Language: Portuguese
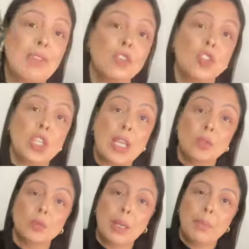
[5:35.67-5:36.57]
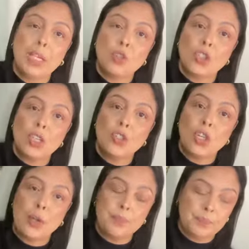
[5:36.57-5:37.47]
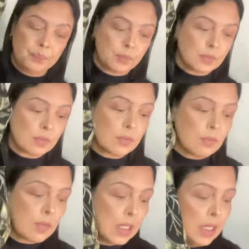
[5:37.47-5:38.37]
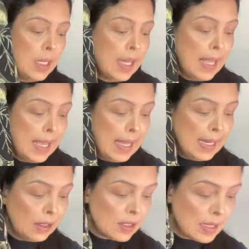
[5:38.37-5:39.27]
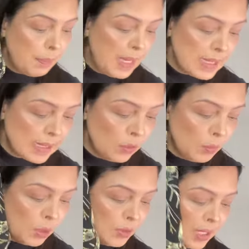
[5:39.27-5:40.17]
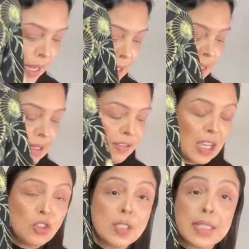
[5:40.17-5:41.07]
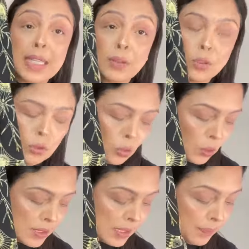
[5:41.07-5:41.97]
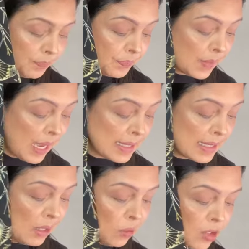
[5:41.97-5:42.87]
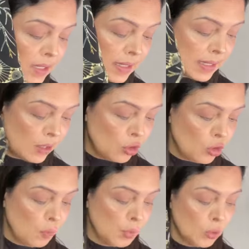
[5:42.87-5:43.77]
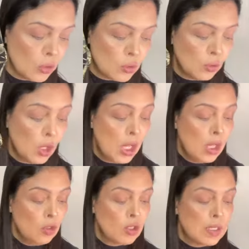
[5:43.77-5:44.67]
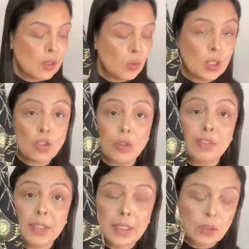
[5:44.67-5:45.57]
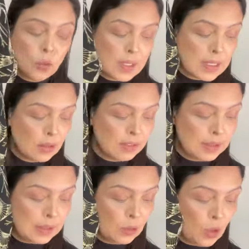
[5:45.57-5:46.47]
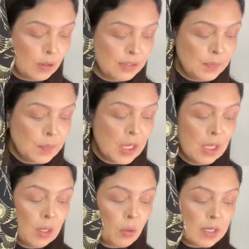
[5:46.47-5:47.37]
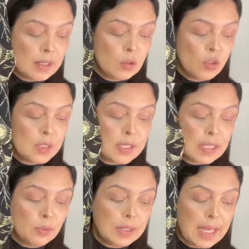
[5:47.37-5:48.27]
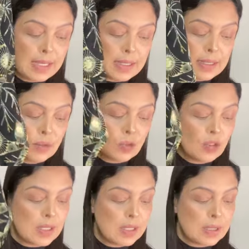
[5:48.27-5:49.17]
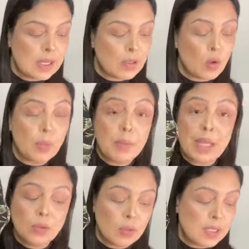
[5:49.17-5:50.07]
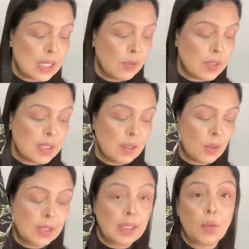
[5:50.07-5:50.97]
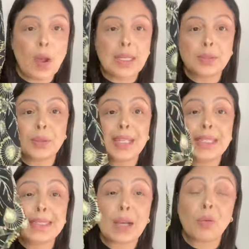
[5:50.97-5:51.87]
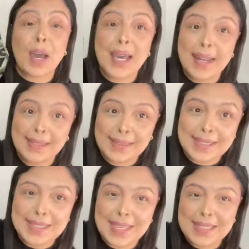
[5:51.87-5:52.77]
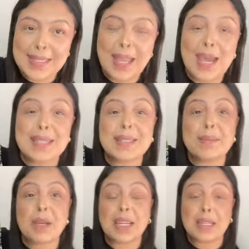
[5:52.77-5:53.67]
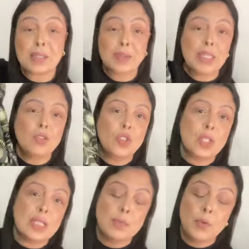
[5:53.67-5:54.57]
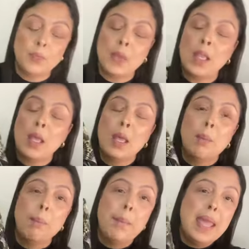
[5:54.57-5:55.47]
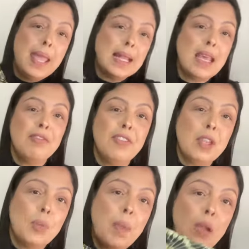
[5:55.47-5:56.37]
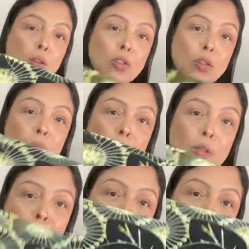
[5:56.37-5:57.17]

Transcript: vestir aí um tamanho GG. Ele é a nossa peça número 3, ele vai de 112 a 117 de busto, de cintura de 92 a 99, quadril de 110 a 116, comprimento 154 e ele tá R$ 46 reais, esse macacão lindíssimo. Bem levinho, bem gostoso para usar no